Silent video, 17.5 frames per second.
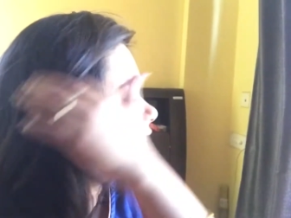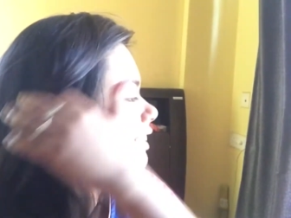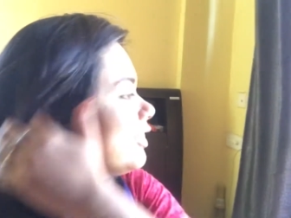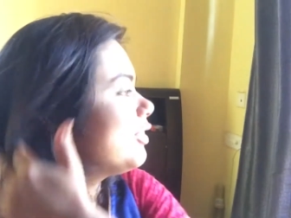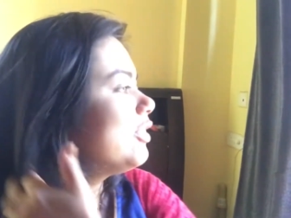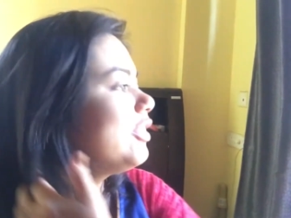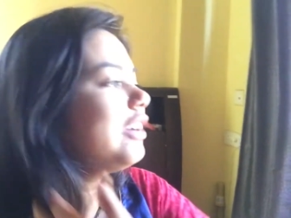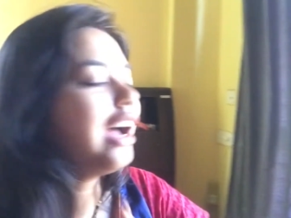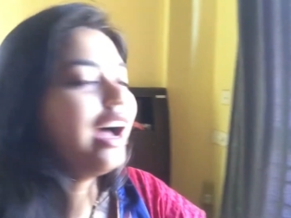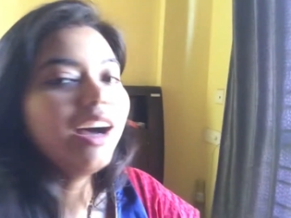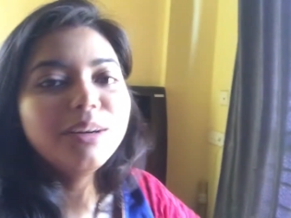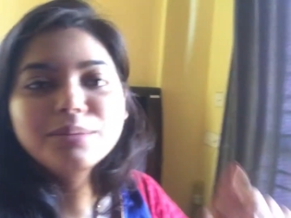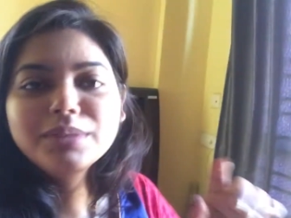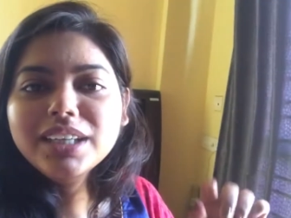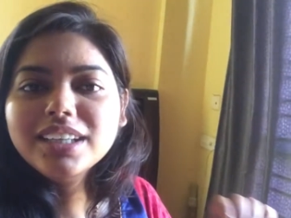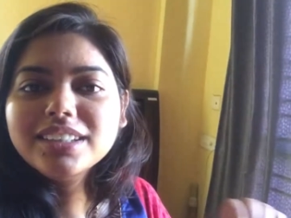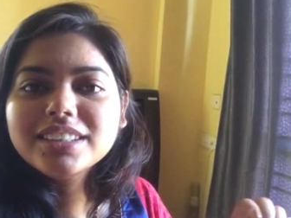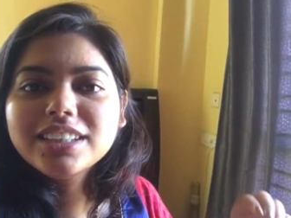তো
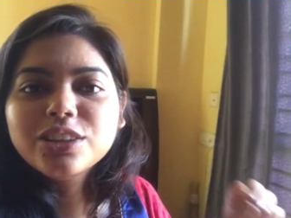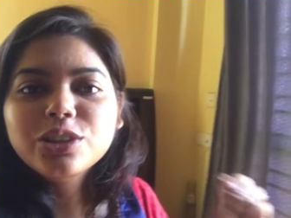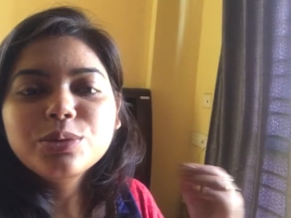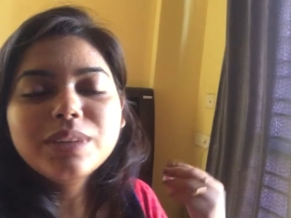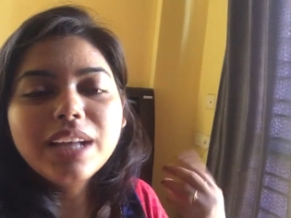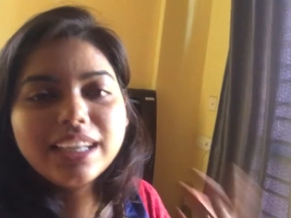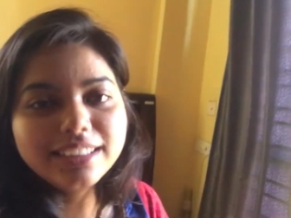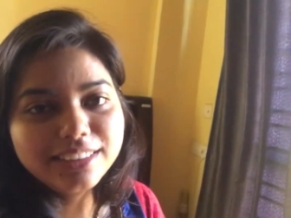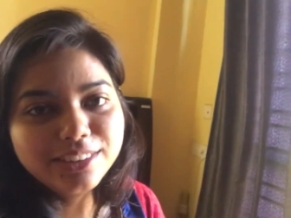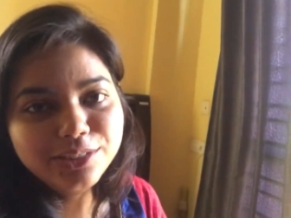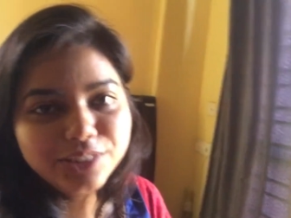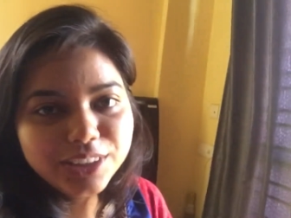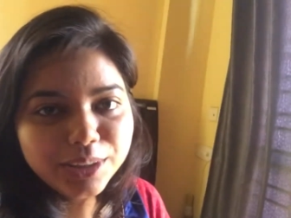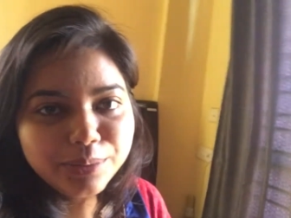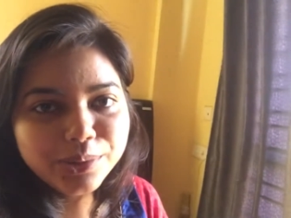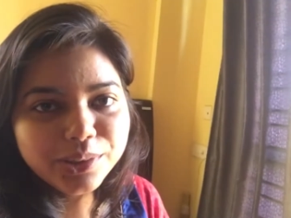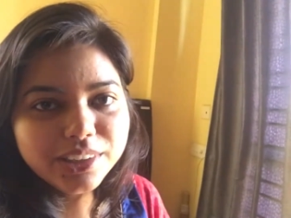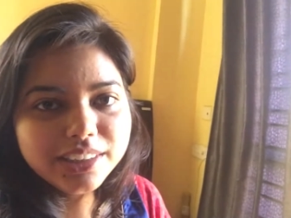আমি আজকে খুব তাড়াতাড়ি উঠে
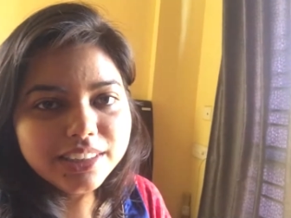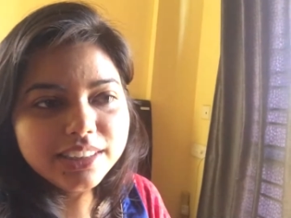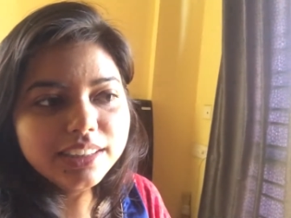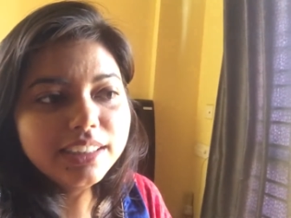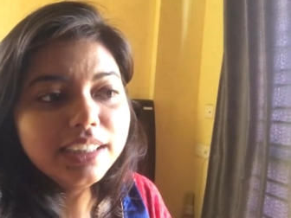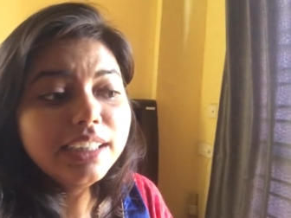পড়েছি